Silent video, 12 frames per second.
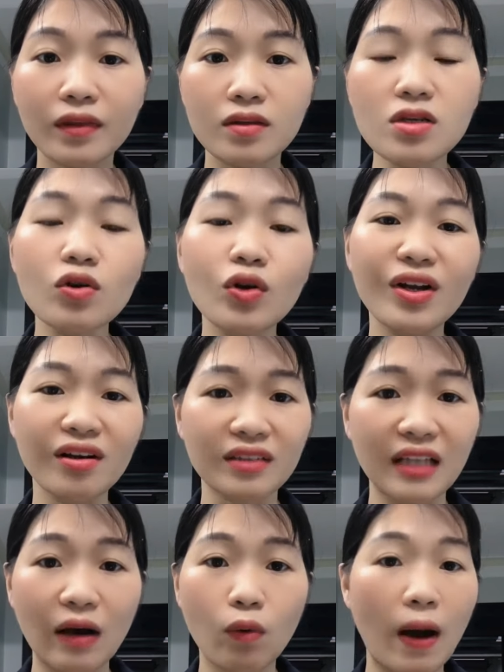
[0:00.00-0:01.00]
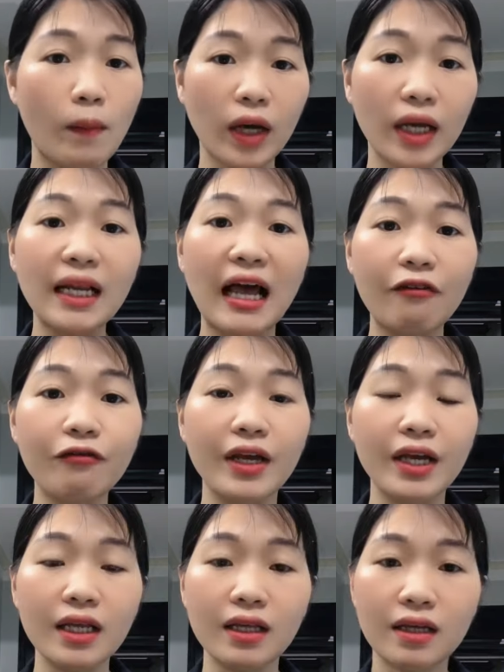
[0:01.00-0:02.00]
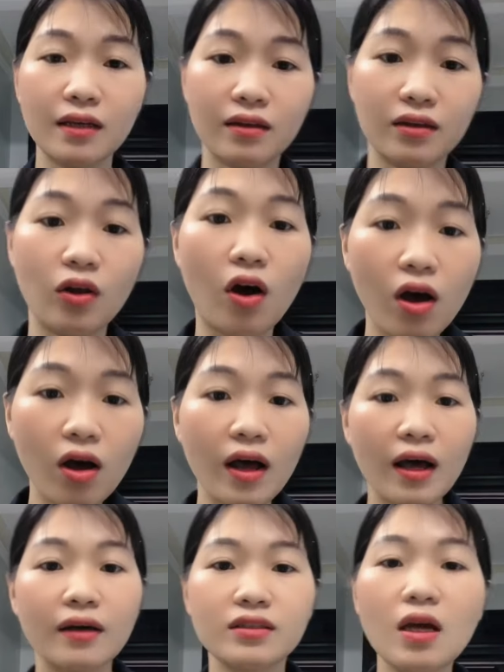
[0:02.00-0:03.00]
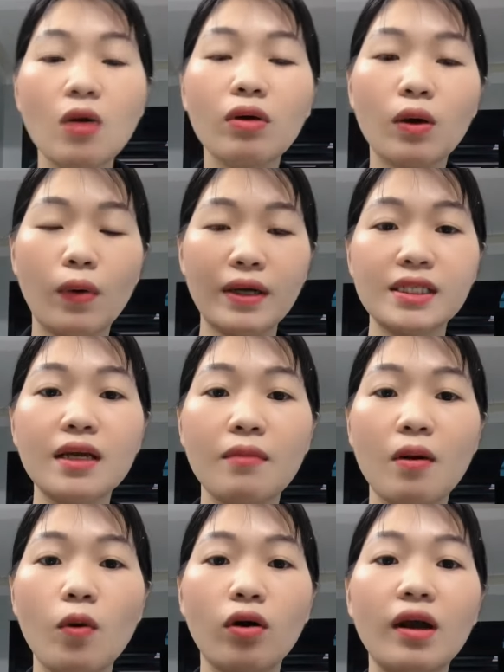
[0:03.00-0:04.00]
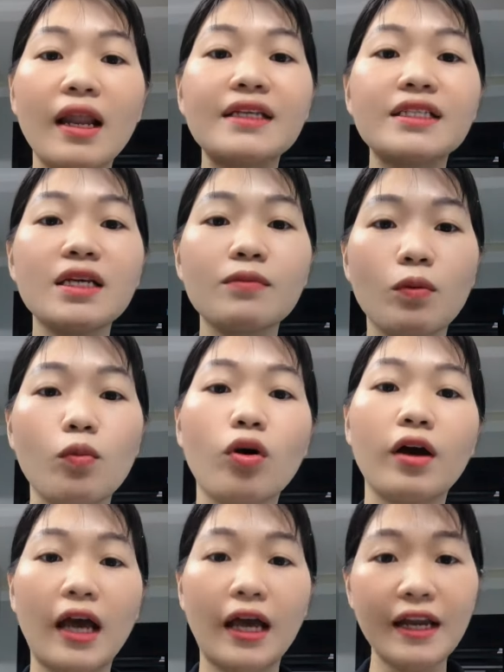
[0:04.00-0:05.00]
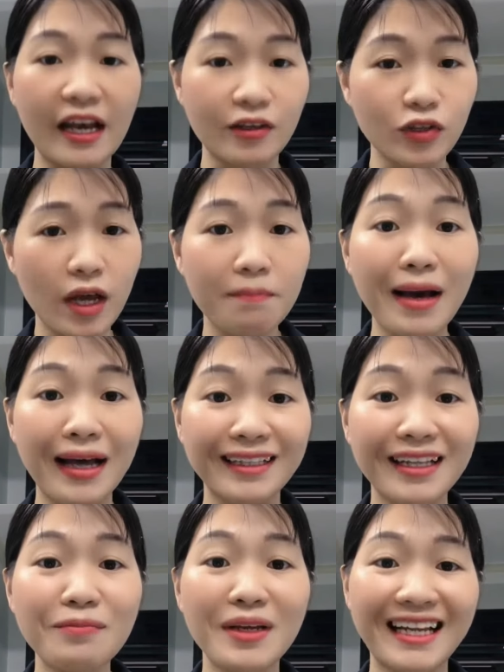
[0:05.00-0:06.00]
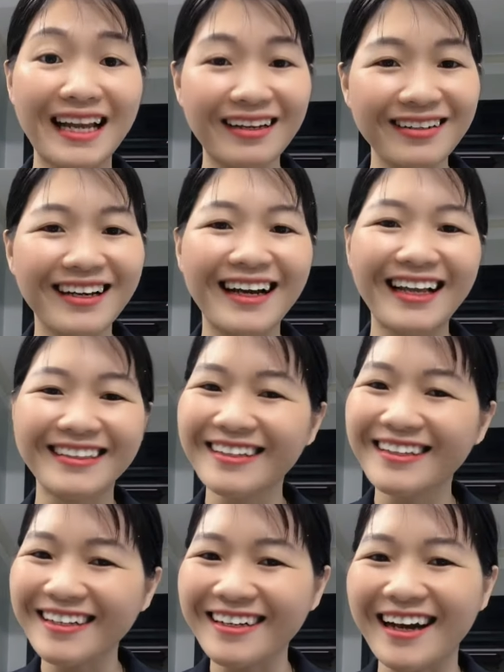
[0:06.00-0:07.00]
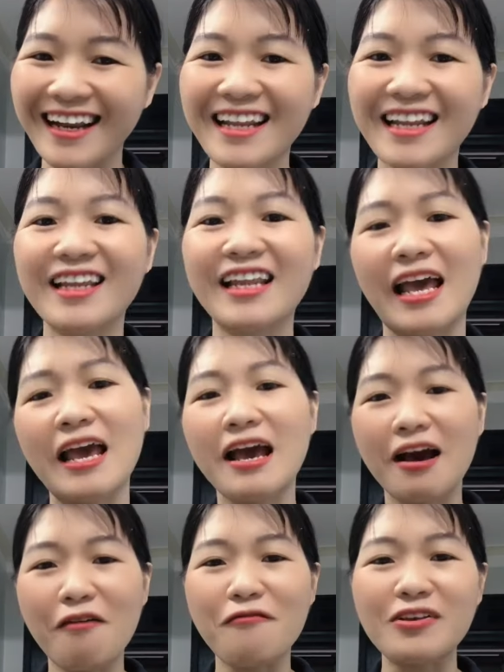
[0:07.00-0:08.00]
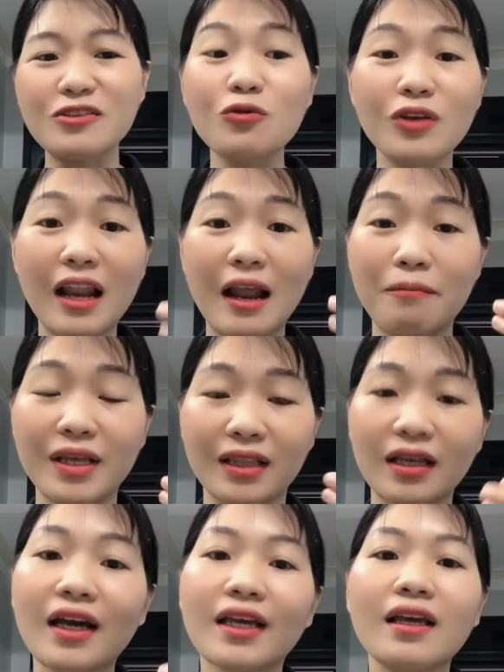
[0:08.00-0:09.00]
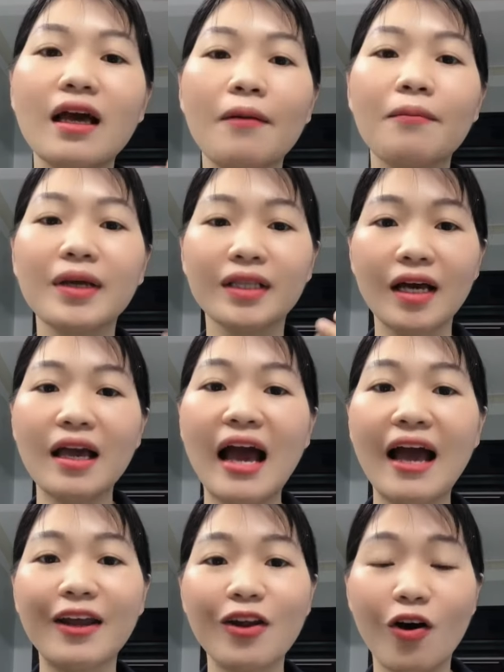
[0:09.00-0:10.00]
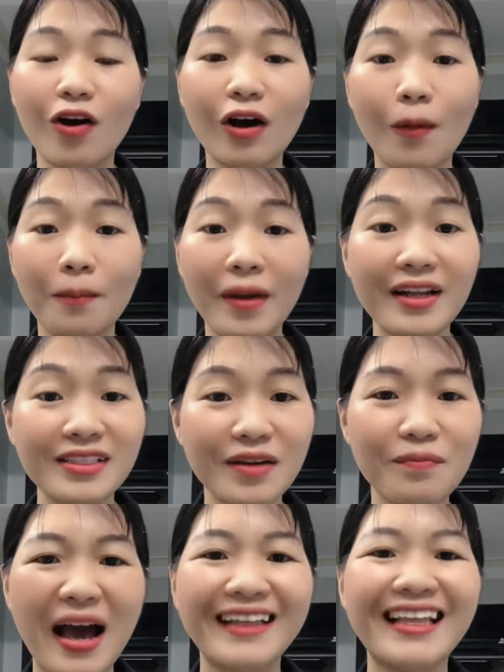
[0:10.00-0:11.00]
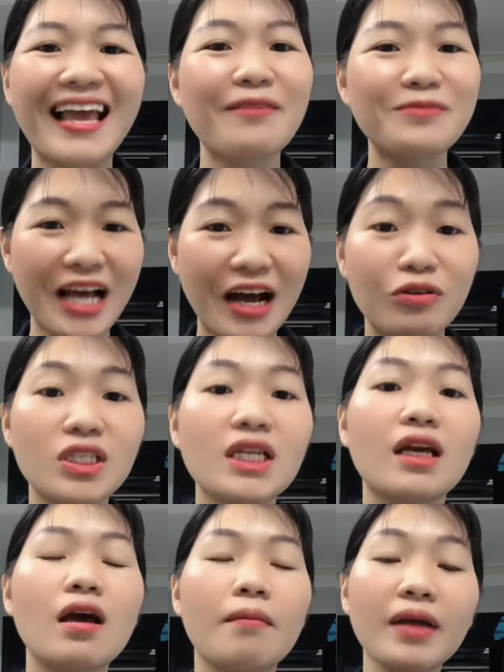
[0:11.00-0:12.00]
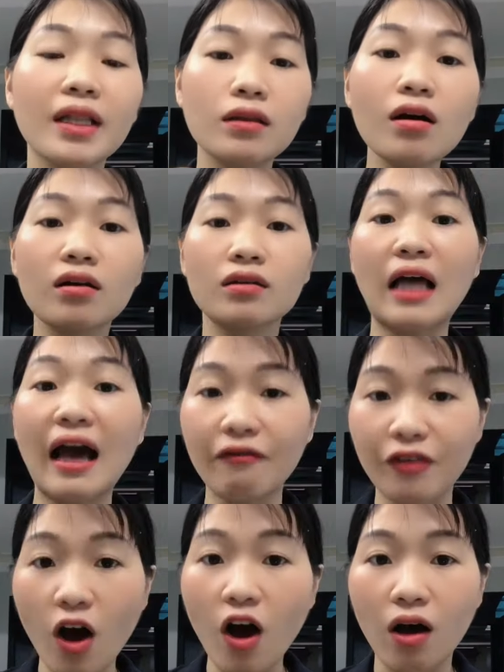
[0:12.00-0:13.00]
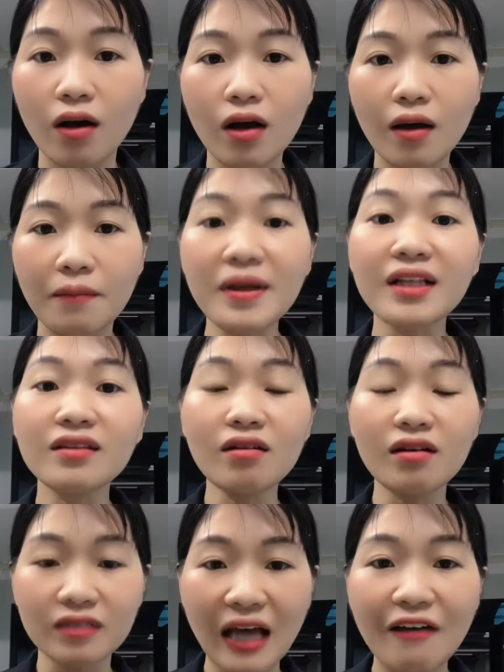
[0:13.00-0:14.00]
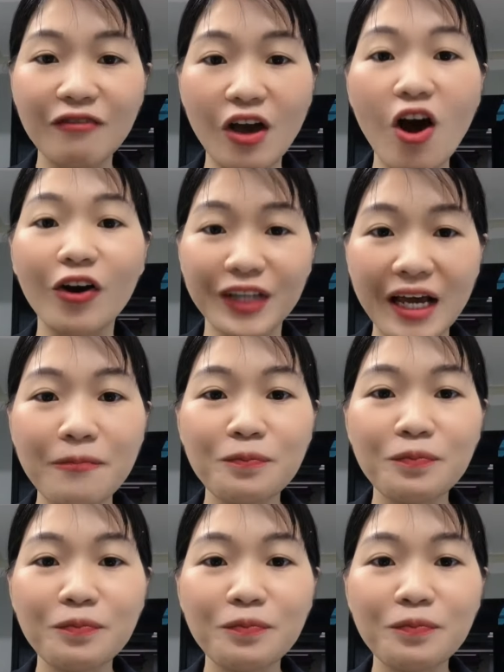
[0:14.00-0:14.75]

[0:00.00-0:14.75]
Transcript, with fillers: chứ đừng tặng quà một cách lãng phí đó trong cái quá trình mà mọi người livestream là mọi người hãy để cho em bản thân mình năng lượng hãy tươi cười lên đấy nhỉ ờ, ví dụ như là mình thấy mình thấy ai đó comment trên bài thì em chào chị mình tương tác với họ mình tương tác với họ nhé